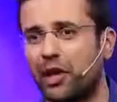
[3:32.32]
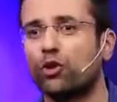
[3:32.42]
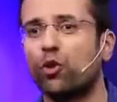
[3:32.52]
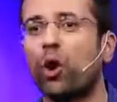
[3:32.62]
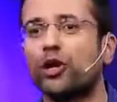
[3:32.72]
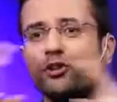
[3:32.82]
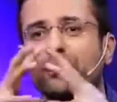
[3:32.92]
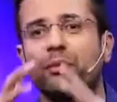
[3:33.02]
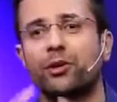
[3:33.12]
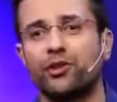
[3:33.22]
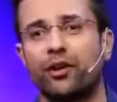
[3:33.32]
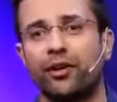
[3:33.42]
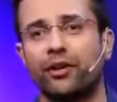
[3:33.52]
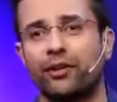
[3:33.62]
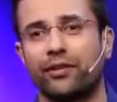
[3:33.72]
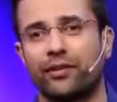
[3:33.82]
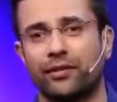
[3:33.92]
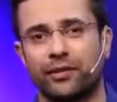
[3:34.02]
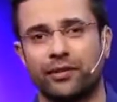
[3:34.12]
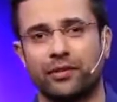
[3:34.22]
मतलब एक रोबोट के जैसे बन जाओगे
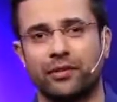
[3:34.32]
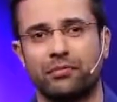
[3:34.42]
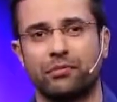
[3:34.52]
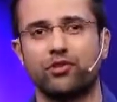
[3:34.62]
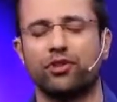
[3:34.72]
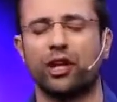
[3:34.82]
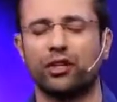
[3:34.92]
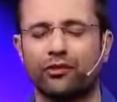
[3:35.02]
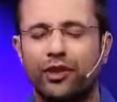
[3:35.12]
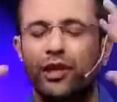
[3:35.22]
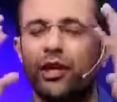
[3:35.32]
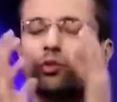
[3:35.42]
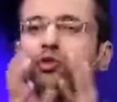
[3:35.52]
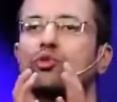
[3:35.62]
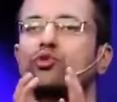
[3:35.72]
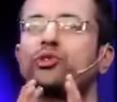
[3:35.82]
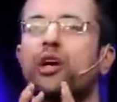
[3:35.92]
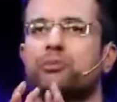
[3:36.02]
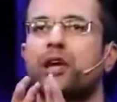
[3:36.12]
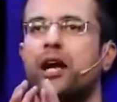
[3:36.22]
बस जितना अंदर फीडेड है उस
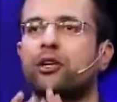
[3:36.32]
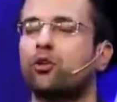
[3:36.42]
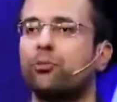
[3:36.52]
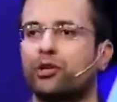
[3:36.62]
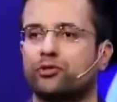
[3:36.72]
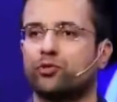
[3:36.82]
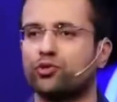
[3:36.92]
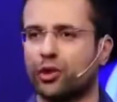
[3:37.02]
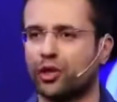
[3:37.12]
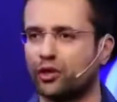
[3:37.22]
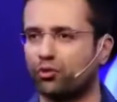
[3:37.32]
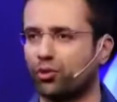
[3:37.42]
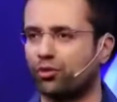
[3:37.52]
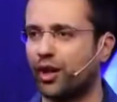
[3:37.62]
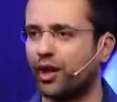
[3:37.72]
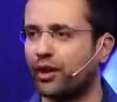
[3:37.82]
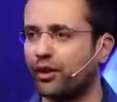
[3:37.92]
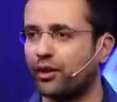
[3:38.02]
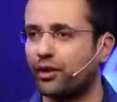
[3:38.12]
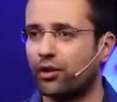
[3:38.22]
हिसाब से ऐड करो बस उससे ज़्यादा नहीं सोचना है
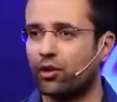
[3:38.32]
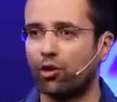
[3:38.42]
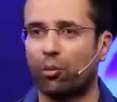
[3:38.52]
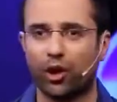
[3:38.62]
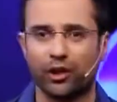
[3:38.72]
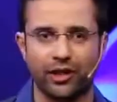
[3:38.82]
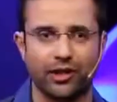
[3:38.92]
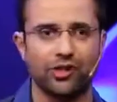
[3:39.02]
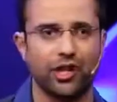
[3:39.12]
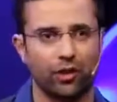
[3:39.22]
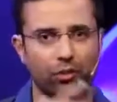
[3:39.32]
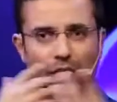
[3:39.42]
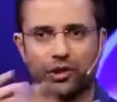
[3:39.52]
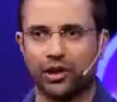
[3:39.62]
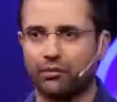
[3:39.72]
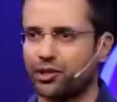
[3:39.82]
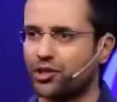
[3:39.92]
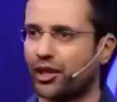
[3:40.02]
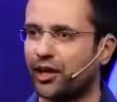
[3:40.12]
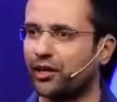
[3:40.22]
रोबोट की तरह जिएंगे रोबोट की तरह मर
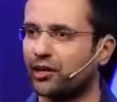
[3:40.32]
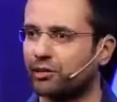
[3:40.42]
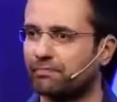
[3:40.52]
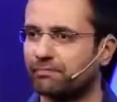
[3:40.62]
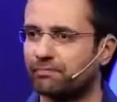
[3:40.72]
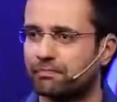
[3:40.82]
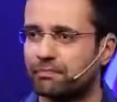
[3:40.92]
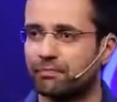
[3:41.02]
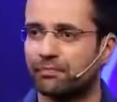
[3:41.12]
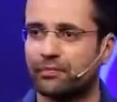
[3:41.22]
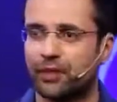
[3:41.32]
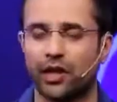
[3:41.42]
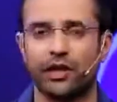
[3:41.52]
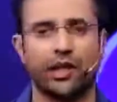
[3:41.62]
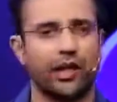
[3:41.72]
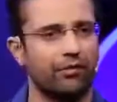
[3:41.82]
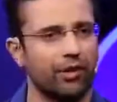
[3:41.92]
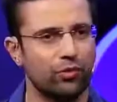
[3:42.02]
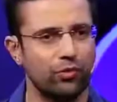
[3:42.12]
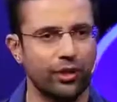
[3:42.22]
जाएंगे खत्म क्या किया लाइफ
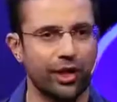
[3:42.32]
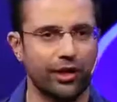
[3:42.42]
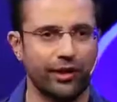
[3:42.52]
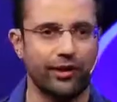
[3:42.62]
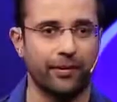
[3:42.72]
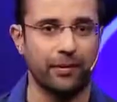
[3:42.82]
में कुछ भी नहीं किया